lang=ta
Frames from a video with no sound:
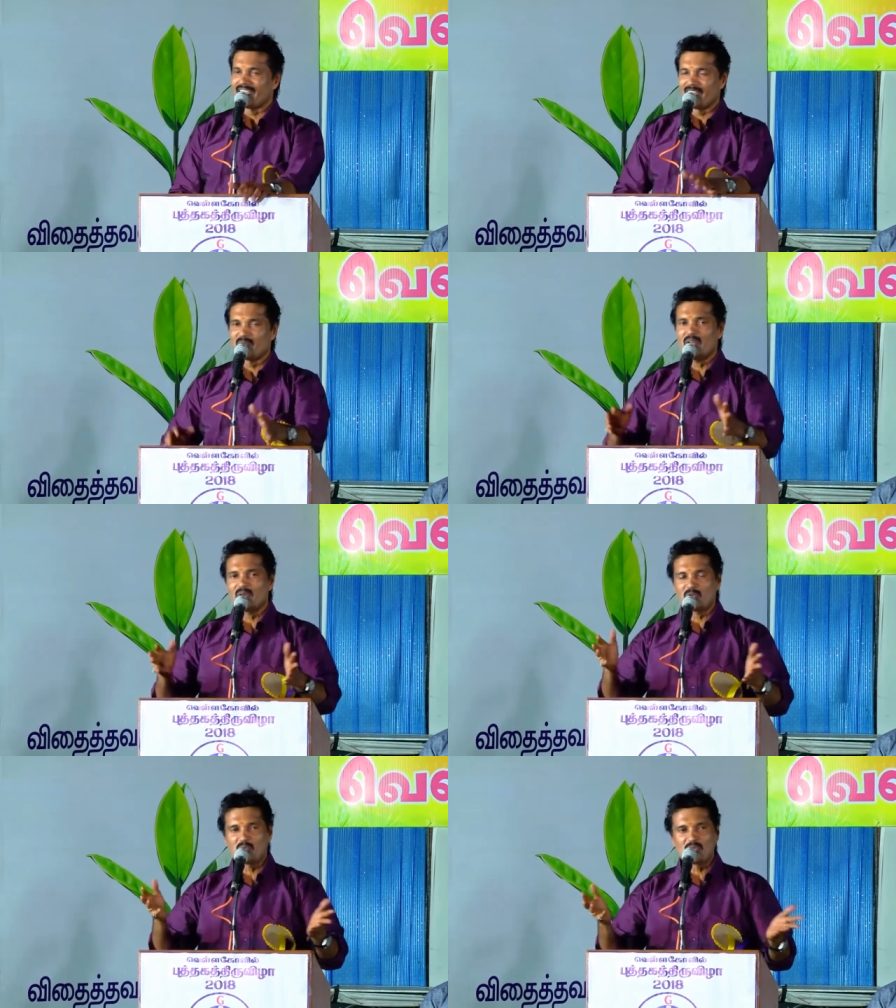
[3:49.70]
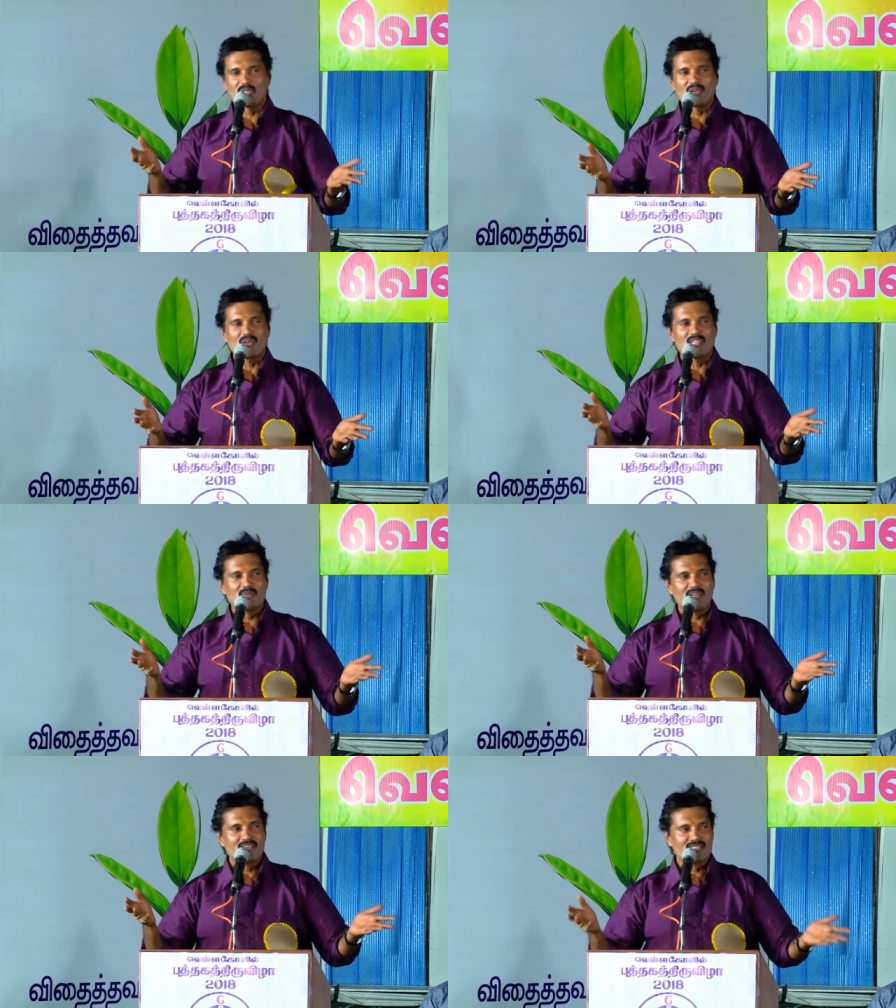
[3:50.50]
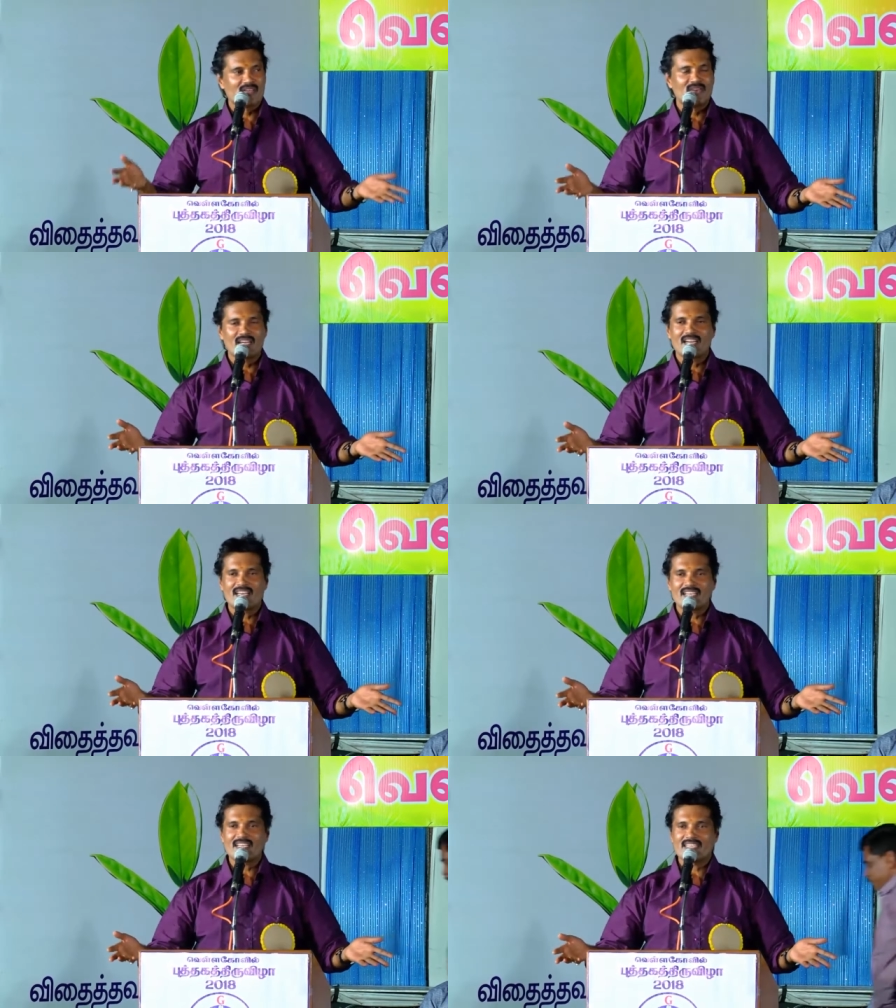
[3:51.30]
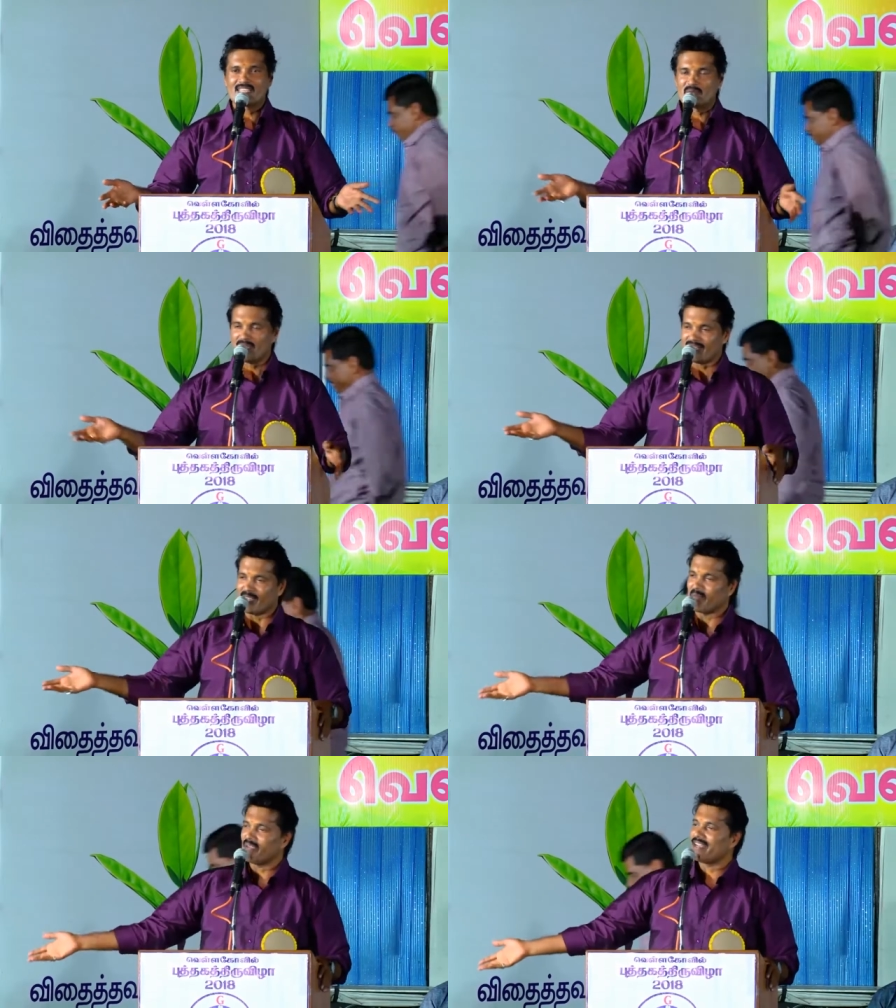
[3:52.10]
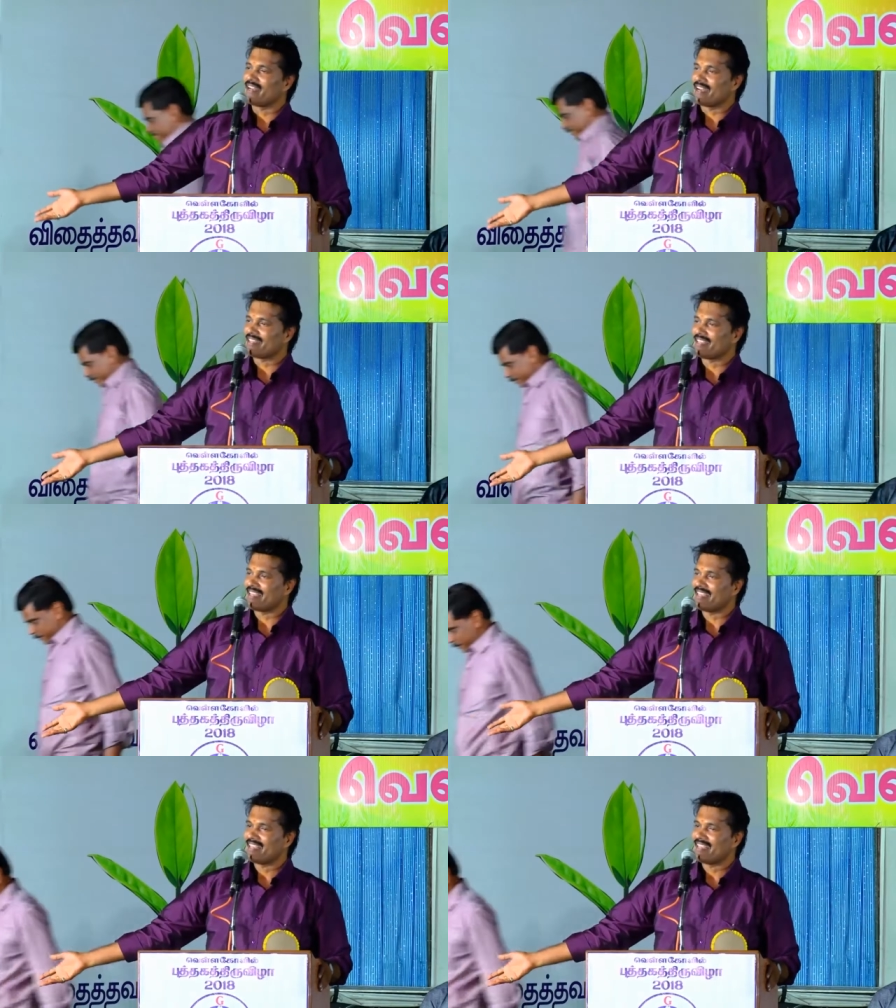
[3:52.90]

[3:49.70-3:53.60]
இந்த மாதிரி ஒரு புத்தகம் இந்த மாதிரி திருவிழாக்களை இந்த மாதிரி தம்பிகள் நடத்தி